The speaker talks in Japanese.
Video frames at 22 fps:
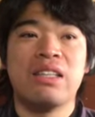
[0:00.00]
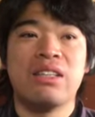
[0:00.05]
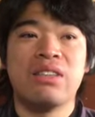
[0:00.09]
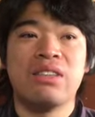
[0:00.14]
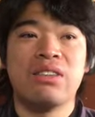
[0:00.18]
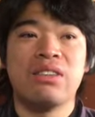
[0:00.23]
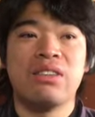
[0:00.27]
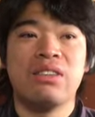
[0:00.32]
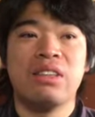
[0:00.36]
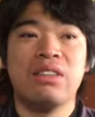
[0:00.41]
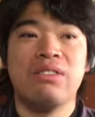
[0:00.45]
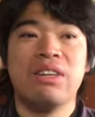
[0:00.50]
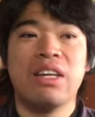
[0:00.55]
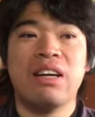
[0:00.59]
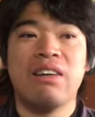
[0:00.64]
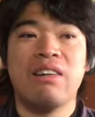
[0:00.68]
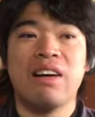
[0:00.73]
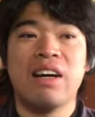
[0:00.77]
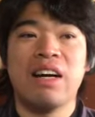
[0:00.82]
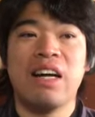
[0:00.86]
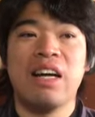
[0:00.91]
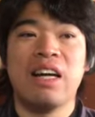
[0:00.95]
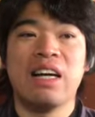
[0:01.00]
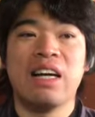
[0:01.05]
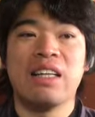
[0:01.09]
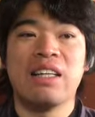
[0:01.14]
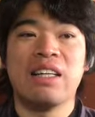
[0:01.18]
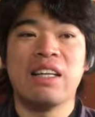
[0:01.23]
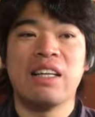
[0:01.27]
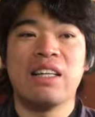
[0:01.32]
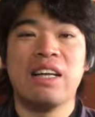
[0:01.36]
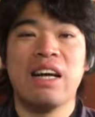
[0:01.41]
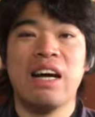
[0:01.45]
ちょっと意味がわからんかっ
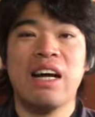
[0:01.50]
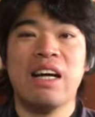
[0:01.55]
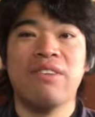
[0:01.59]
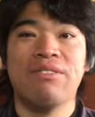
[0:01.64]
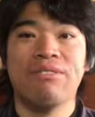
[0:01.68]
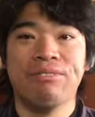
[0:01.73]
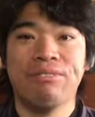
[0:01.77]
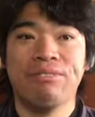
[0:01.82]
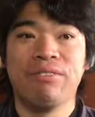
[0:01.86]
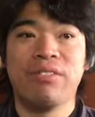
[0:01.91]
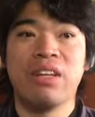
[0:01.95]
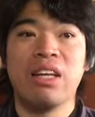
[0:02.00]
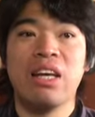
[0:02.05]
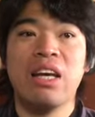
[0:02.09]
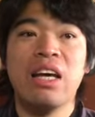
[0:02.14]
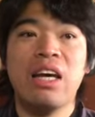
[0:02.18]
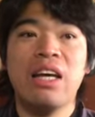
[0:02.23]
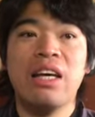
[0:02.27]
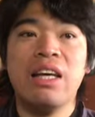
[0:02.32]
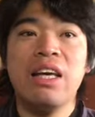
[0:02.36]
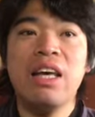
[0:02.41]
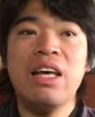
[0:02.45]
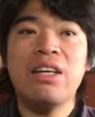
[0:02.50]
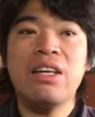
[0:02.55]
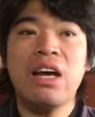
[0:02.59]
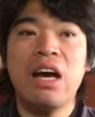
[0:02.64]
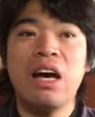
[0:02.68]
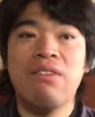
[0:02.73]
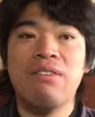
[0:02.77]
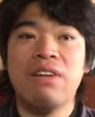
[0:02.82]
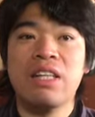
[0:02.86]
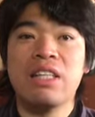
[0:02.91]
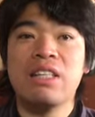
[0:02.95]
たかな。うん、以
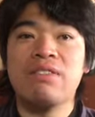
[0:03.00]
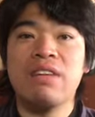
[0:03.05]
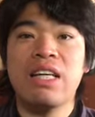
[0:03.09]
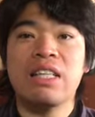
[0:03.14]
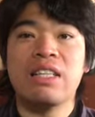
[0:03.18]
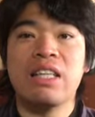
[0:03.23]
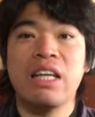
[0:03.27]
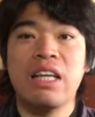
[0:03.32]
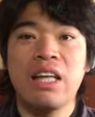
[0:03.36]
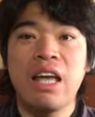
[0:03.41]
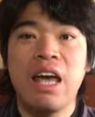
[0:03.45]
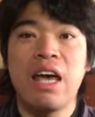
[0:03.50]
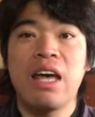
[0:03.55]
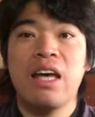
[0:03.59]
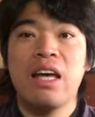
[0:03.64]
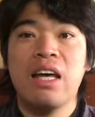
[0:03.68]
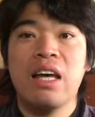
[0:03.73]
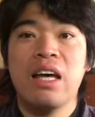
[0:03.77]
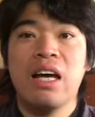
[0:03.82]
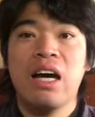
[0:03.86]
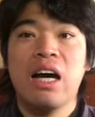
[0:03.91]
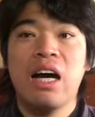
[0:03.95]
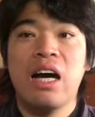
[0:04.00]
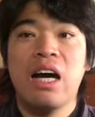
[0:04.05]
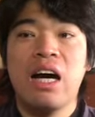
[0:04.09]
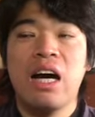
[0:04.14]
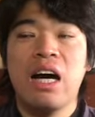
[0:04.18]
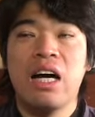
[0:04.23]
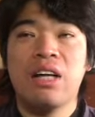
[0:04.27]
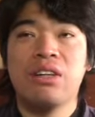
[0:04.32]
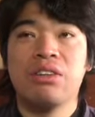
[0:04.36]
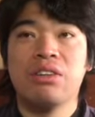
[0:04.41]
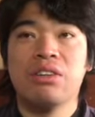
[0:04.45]
上をもちましてね、
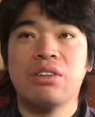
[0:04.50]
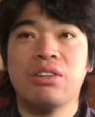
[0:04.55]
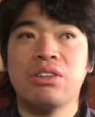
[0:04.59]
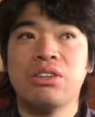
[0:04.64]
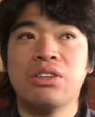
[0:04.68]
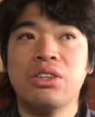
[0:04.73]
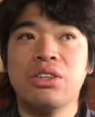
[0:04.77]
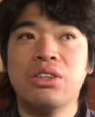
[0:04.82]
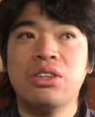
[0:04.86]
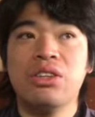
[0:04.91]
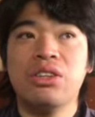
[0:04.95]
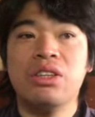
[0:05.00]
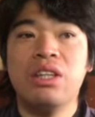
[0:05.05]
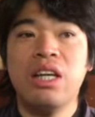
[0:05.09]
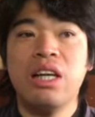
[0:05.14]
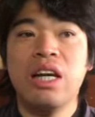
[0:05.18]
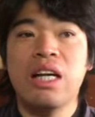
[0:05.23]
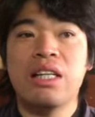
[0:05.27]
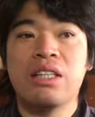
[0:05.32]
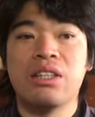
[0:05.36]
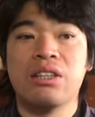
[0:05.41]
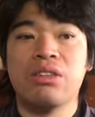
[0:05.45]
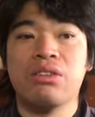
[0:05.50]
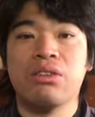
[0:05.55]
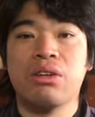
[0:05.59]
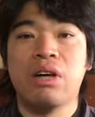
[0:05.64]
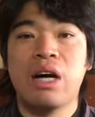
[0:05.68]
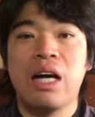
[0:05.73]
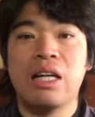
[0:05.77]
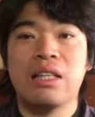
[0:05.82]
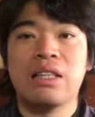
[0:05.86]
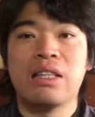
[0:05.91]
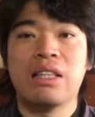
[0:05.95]
あの、12月の
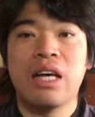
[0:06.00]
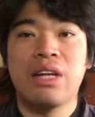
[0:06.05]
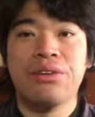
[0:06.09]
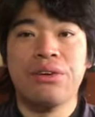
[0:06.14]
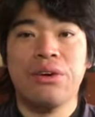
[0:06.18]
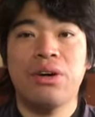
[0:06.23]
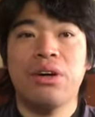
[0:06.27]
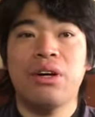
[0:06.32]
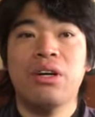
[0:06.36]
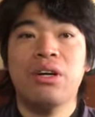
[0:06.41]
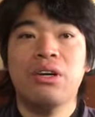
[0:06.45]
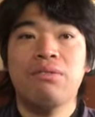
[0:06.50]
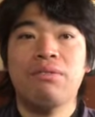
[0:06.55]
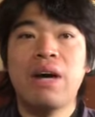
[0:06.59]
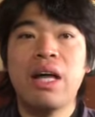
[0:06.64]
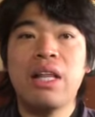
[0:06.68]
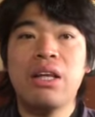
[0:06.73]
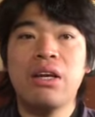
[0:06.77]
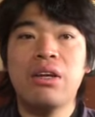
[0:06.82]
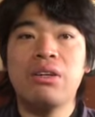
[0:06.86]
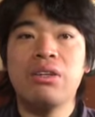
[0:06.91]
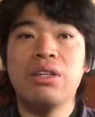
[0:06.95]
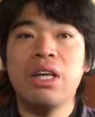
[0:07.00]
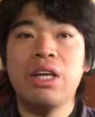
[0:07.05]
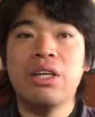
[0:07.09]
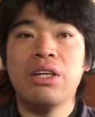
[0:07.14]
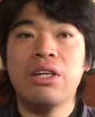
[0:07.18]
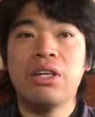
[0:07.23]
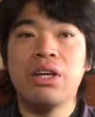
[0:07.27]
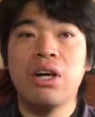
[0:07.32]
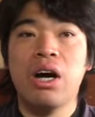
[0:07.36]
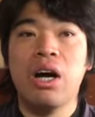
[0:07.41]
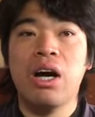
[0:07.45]
20日のバトン日
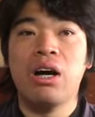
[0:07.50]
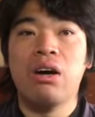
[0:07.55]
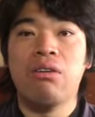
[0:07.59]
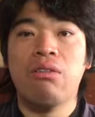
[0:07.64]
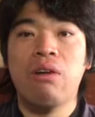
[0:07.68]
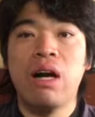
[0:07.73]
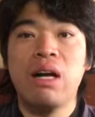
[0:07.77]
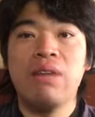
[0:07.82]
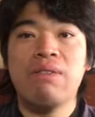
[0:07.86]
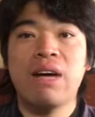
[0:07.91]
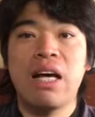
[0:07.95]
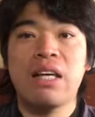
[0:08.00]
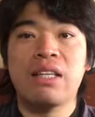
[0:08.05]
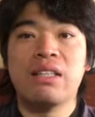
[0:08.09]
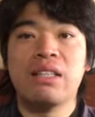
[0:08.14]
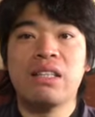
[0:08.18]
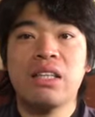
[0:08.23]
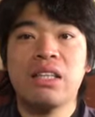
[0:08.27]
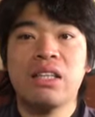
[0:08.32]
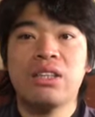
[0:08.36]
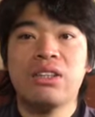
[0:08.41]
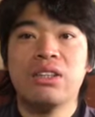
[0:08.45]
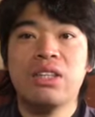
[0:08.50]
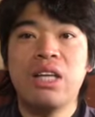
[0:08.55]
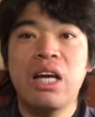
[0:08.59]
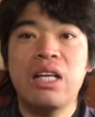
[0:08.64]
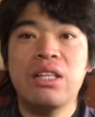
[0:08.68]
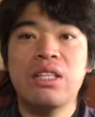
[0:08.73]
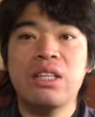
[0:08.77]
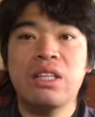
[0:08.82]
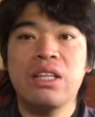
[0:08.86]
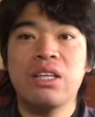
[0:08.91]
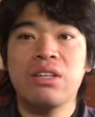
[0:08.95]
記を終わります。そで
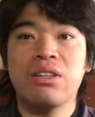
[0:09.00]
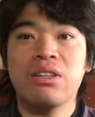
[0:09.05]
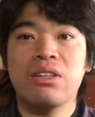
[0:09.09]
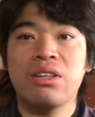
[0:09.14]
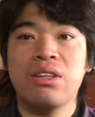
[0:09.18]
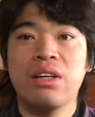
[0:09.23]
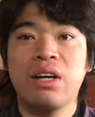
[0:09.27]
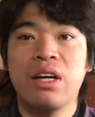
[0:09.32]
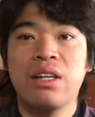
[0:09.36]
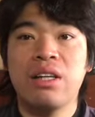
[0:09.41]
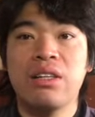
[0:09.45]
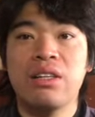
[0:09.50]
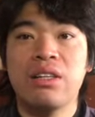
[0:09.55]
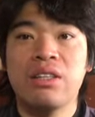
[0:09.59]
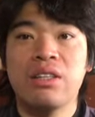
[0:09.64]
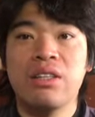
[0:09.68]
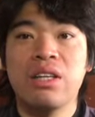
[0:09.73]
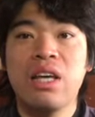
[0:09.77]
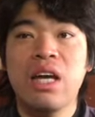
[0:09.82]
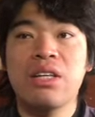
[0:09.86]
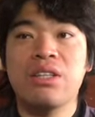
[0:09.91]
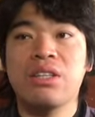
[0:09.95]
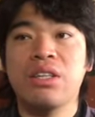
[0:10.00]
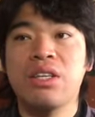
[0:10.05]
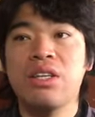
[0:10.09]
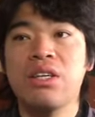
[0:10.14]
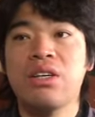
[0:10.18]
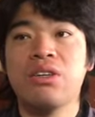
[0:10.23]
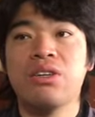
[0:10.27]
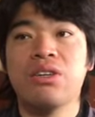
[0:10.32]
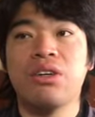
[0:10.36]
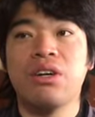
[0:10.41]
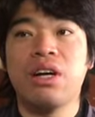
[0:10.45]
は次の動画、それでは次
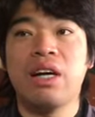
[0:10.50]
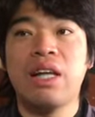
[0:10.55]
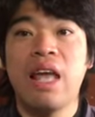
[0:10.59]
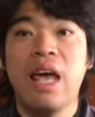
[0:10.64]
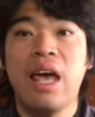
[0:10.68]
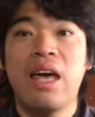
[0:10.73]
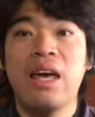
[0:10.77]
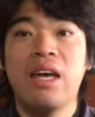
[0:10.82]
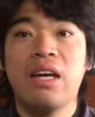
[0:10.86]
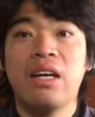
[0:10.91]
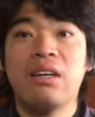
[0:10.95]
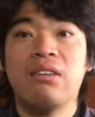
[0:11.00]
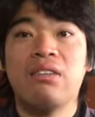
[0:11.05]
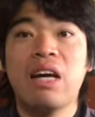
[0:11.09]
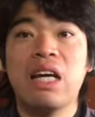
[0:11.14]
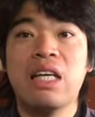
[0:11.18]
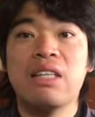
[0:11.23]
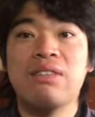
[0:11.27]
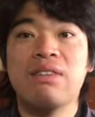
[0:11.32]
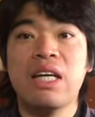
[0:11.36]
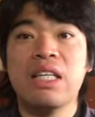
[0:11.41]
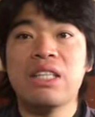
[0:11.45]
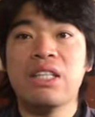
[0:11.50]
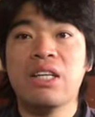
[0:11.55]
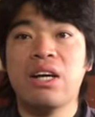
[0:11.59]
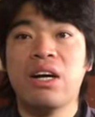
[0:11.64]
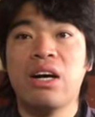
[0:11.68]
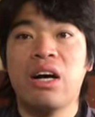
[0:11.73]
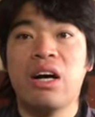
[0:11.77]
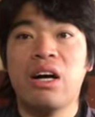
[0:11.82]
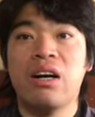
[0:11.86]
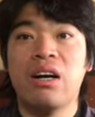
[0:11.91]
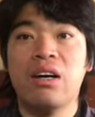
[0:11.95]
の動画でお会いしま
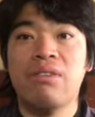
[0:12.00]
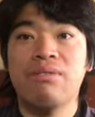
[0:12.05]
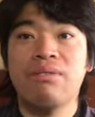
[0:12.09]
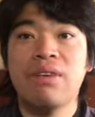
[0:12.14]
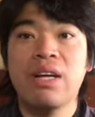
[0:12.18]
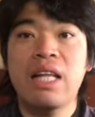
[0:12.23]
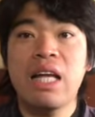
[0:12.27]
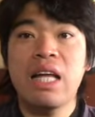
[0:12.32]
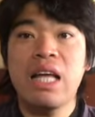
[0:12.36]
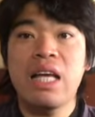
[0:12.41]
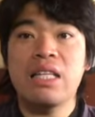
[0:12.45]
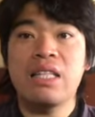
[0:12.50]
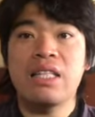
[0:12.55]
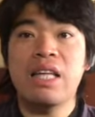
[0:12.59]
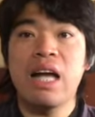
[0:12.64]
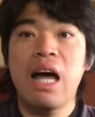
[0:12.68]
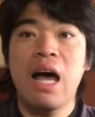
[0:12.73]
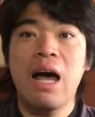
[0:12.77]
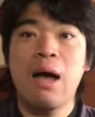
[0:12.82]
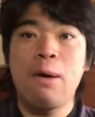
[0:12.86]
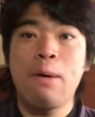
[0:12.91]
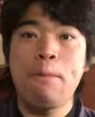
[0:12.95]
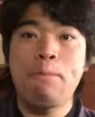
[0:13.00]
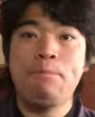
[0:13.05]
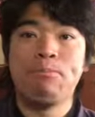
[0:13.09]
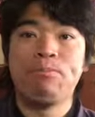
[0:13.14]
しょう。バタでした。